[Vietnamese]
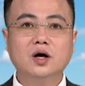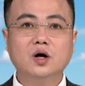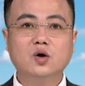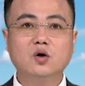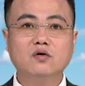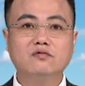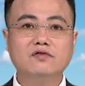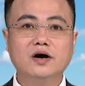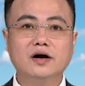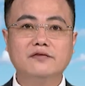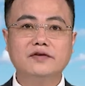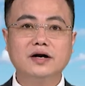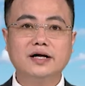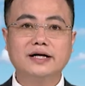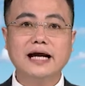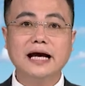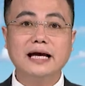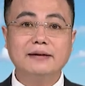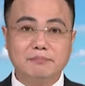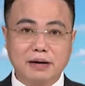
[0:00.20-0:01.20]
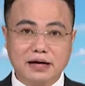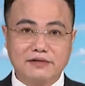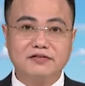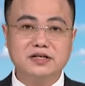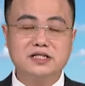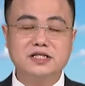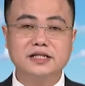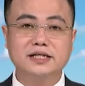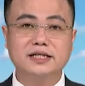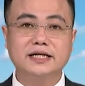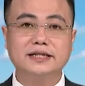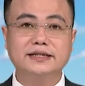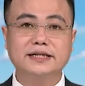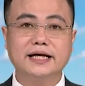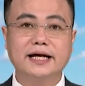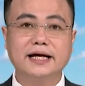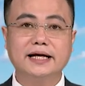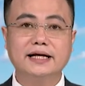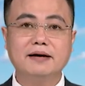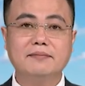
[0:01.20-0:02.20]
Cùng với việc đẩy mạnh phát triển kinh
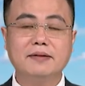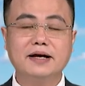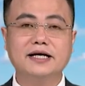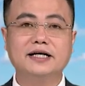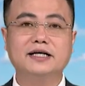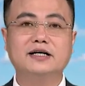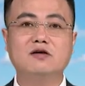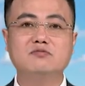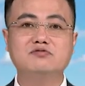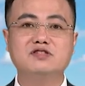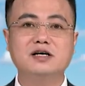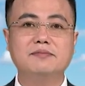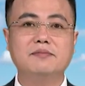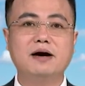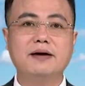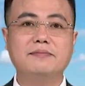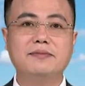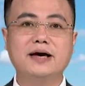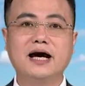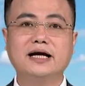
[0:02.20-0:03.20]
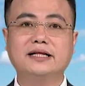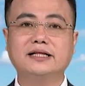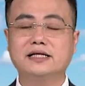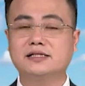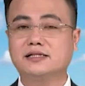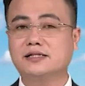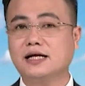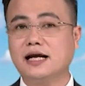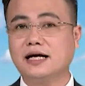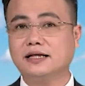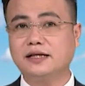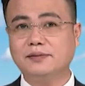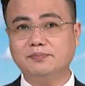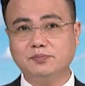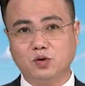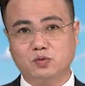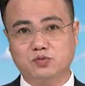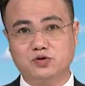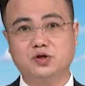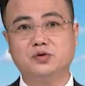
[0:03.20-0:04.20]
tế, năm 2022 tỉnh Sơn La tiếp
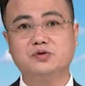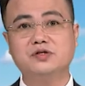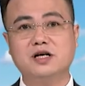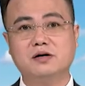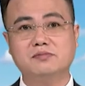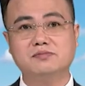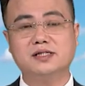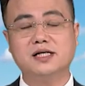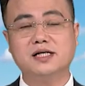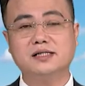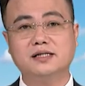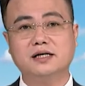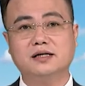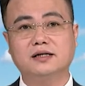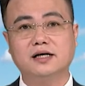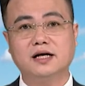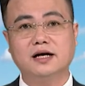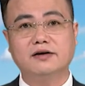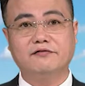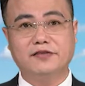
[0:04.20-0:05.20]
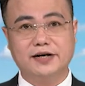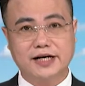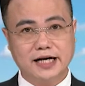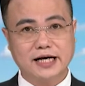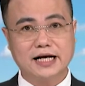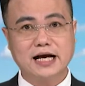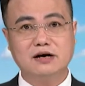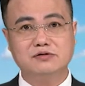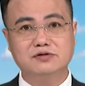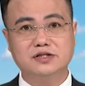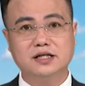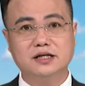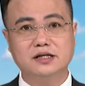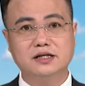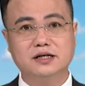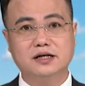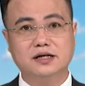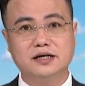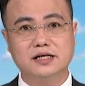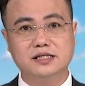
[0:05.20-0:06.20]
tục chú trọng xây dựng và nâng cao chất
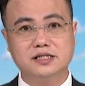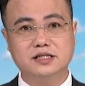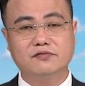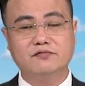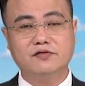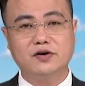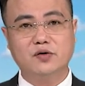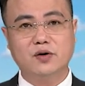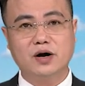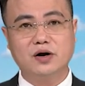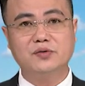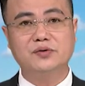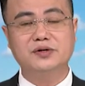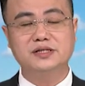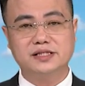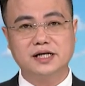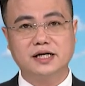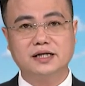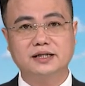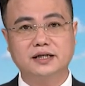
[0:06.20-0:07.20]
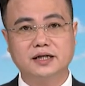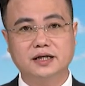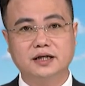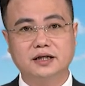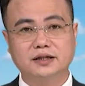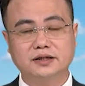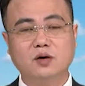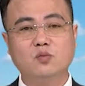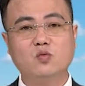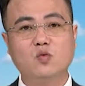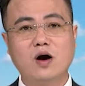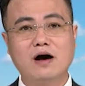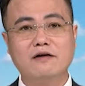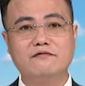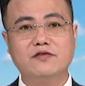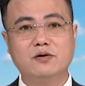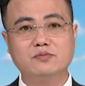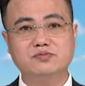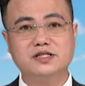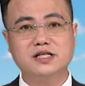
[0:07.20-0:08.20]
lượng đời sống văn hóa của người dân thông qua
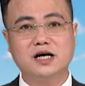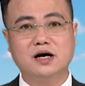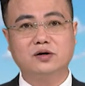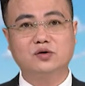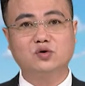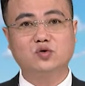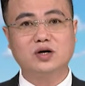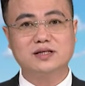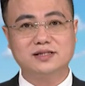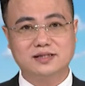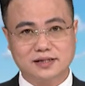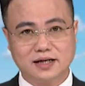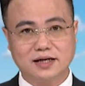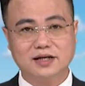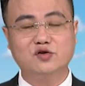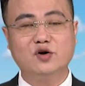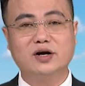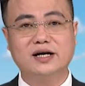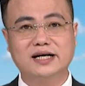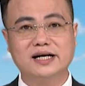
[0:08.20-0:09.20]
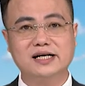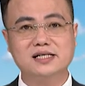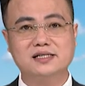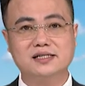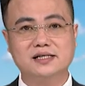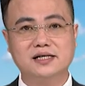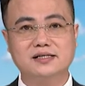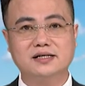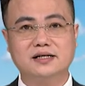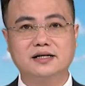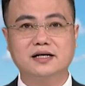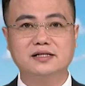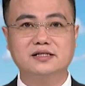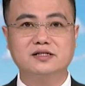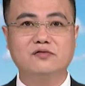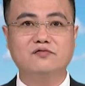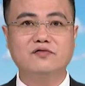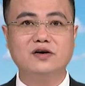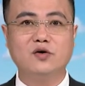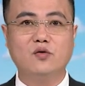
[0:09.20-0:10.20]
phong trào toàn dân đoàn kết xây dựng đời
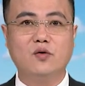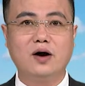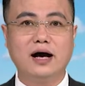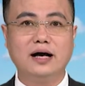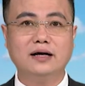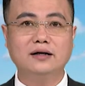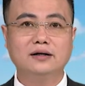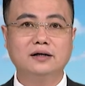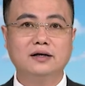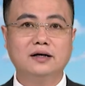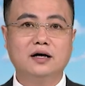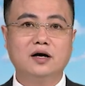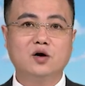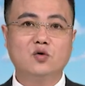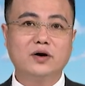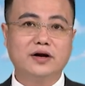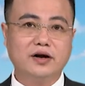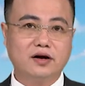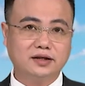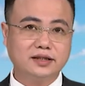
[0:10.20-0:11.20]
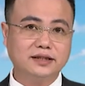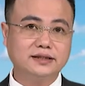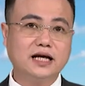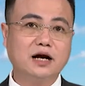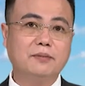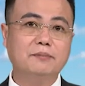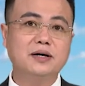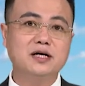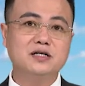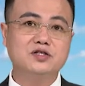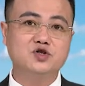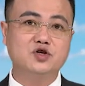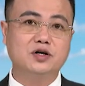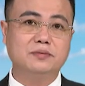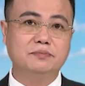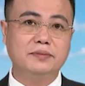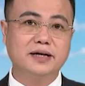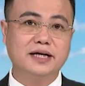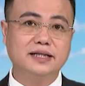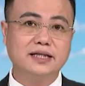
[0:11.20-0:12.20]
sống văn hóa. Qua đó thì tạo bước
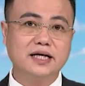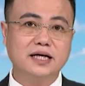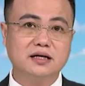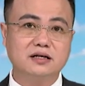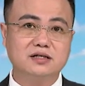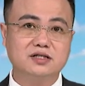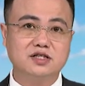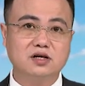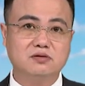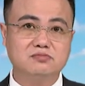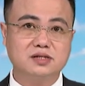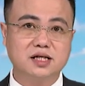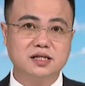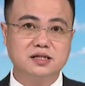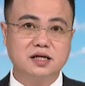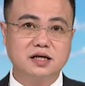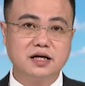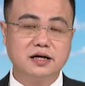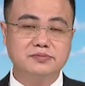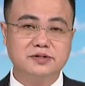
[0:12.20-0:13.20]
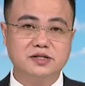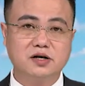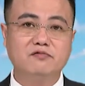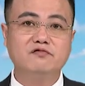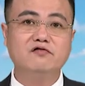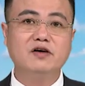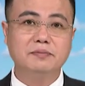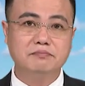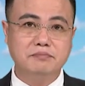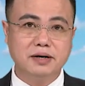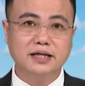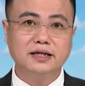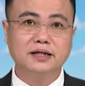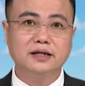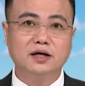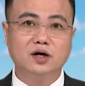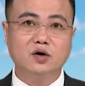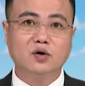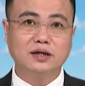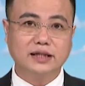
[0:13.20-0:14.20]
chuyển biến tích cực trong xây dựng nếp sống văn minh,
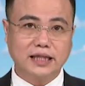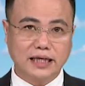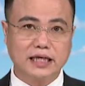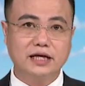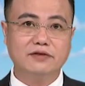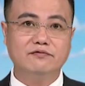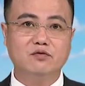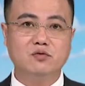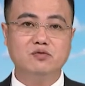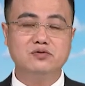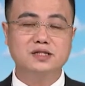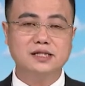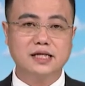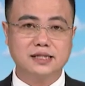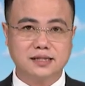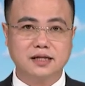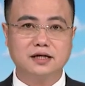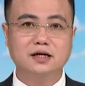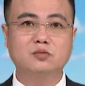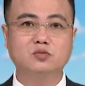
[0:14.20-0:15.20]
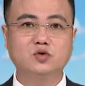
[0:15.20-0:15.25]
hoàn thành nhiệm vụ xây dựng nông